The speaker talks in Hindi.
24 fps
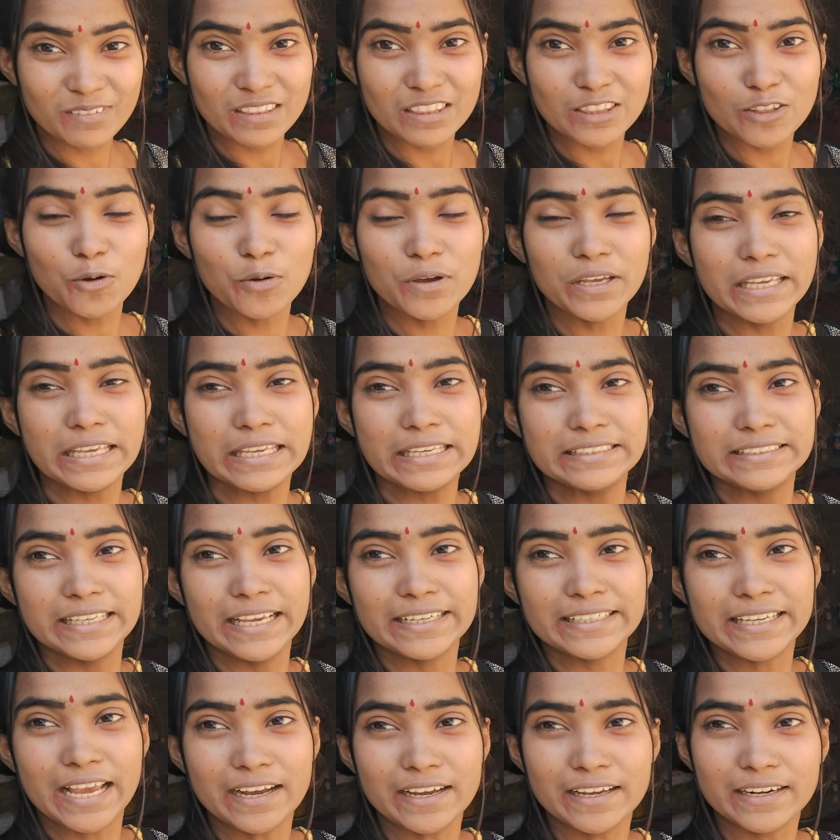तो
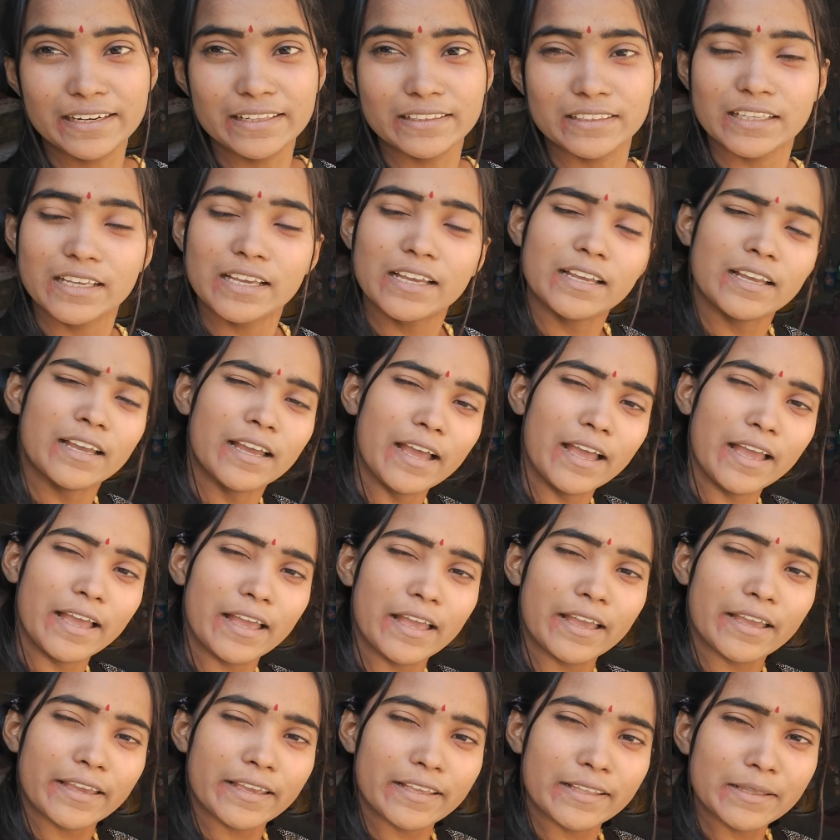ये क्या कर रही थी
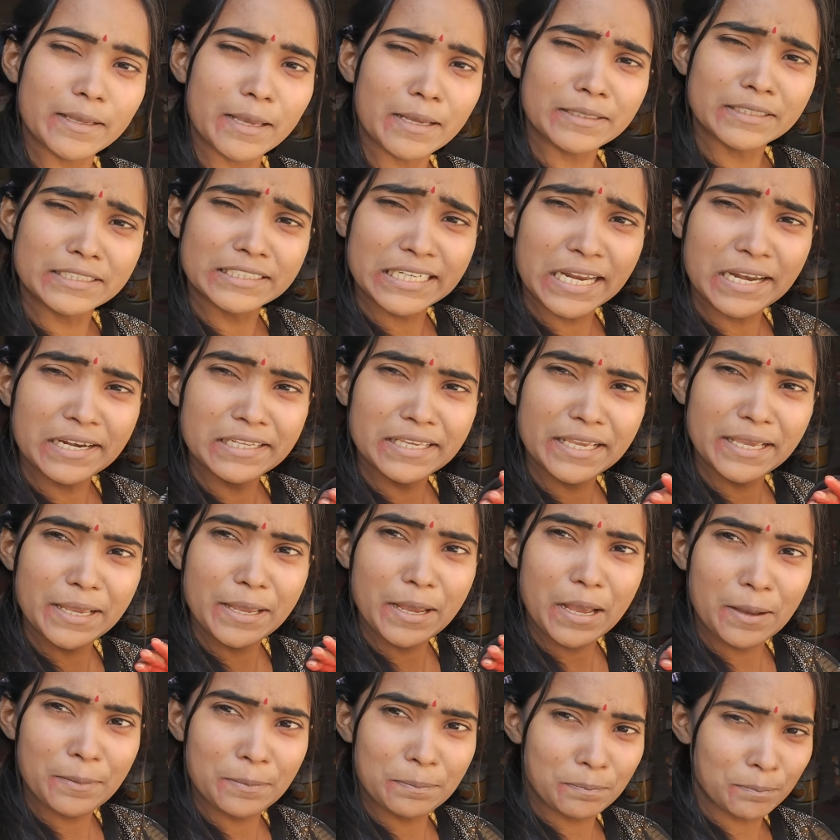ट्रेन के
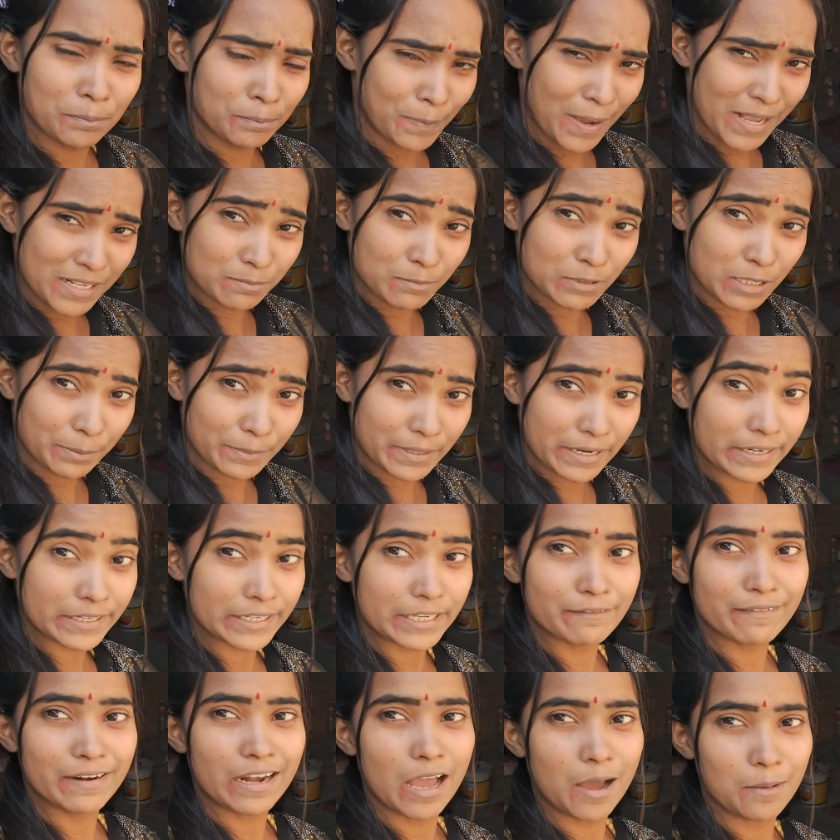पास मतलब
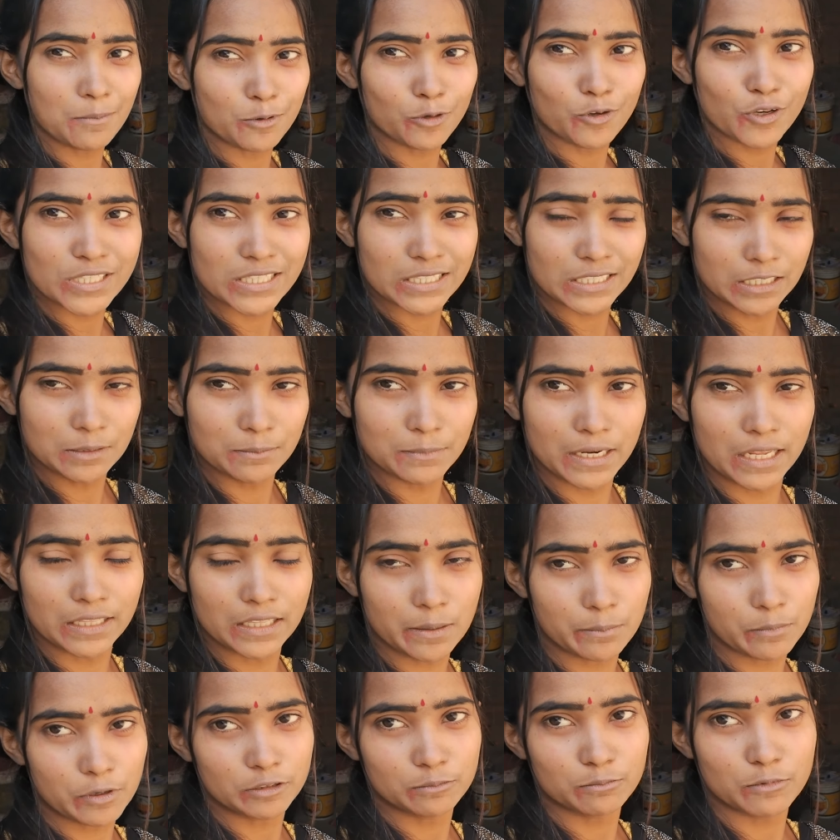खिड़की वाला हम लोग को सीट मिला
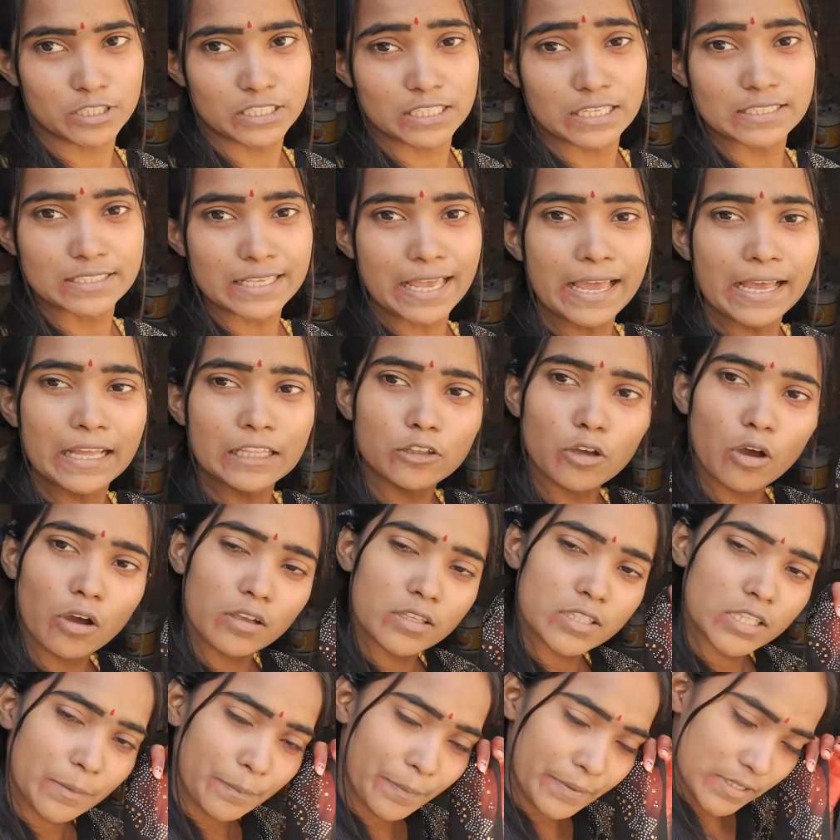था बहुत मुश्किल से तो
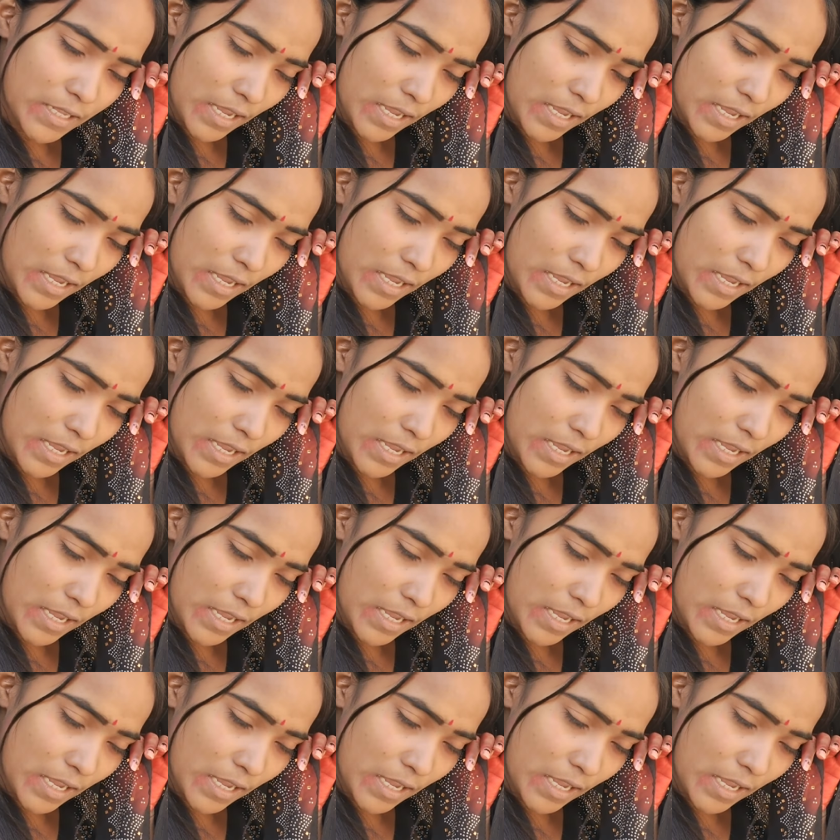उसी पर